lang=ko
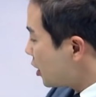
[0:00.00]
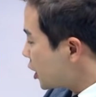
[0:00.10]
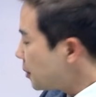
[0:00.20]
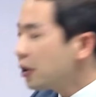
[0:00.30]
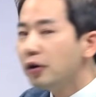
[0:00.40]

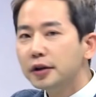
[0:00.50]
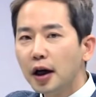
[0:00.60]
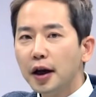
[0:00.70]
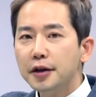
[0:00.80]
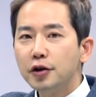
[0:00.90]
11월
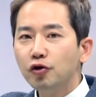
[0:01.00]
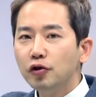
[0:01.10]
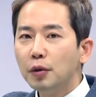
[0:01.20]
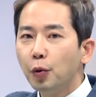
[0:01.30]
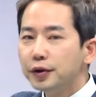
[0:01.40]
달에 이제
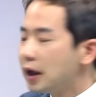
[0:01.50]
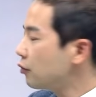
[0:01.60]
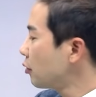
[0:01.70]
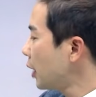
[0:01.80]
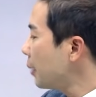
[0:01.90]
수능을
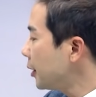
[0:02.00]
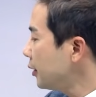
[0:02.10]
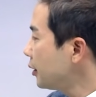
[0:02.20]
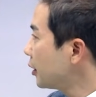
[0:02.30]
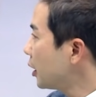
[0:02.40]
본다고
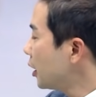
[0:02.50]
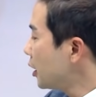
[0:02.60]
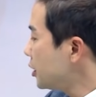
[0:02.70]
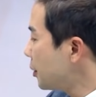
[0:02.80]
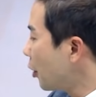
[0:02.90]
하면
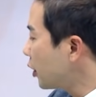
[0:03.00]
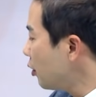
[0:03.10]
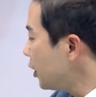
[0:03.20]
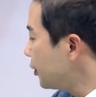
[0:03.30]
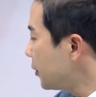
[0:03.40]
이제 몇
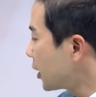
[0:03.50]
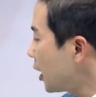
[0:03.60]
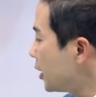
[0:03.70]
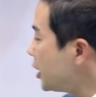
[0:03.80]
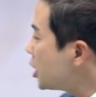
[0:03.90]
개월이 있습니까?
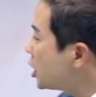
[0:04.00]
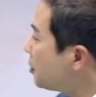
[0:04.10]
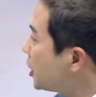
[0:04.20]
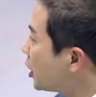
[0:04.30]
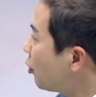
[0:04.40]

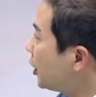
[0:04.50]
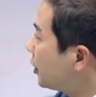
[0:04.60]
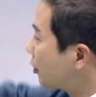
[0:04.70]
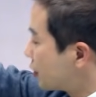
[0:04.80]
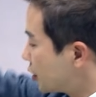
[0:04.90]
22개월이
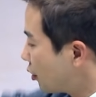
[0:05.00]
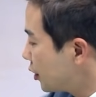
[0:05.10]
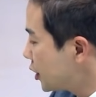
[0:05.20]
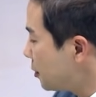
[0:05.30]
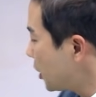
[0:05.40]
있는 거지.
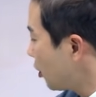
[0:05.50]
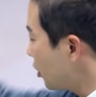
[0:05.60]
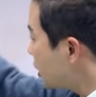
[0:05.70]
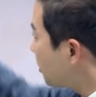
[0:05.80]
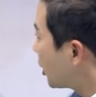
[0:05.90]

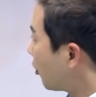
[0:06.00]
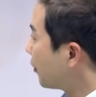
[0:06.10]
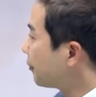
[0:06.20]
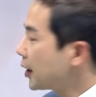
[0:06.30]
12개월, 10개월.